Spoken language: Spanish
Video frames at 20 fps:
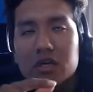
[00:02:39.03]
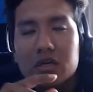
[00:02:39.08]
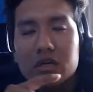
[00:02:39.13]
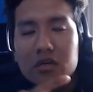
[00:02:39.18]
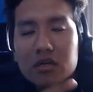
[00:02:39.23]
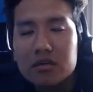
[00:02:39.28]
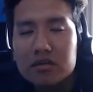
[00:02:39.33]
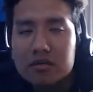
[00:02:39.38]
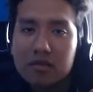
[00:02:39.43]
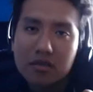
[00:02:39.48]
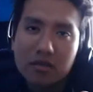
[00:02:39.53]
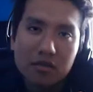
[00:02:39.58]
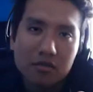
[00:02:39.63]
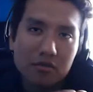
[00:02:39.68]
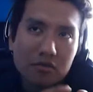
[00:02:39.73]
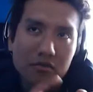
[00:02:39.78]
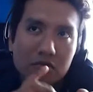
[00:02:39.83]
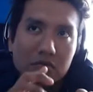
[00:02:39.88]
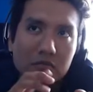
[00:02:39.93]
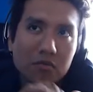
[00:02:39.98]
En este
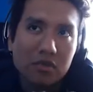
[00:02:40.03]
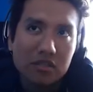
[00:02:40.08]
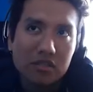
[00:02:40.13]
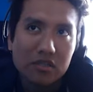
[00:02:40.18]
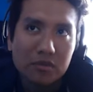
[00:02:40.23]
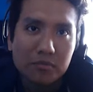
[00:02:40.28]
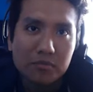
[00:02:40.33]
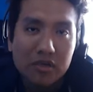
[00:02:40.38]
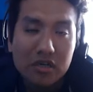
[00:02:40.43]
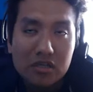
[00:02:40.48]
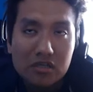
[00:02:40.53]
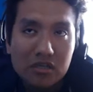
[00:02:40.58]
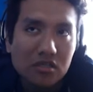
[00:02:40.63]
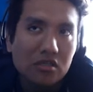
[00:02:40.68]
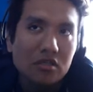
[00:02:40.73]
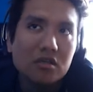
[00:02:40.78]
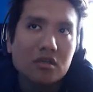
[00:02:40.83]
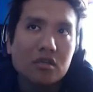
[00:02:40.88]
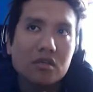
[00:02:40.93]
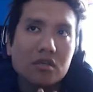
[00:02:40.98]
caso va a ser
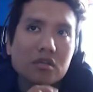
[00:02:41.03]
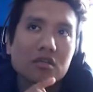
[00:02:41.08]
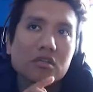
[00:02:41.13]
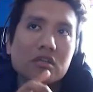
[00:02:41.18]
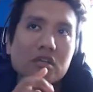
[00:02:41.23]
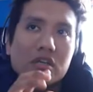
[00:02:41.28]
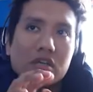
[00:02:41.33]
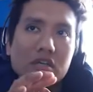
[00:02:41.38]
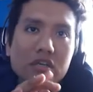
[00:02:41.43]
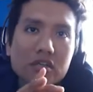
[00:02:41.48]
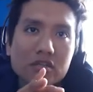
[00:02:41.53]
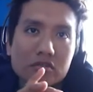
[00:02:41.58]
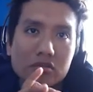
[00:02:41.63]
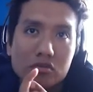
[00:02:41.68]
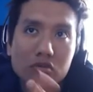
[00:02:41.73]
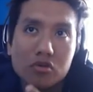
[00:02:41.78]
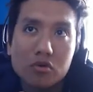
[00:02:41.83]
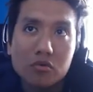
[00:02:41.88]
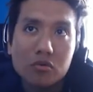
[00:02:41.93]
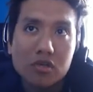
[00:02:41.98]
Persian. El
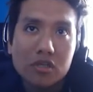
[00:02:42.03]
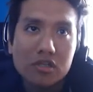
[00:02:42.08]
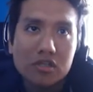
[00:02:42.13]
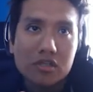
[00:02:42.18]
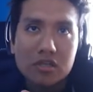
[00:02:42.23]
Stowlat,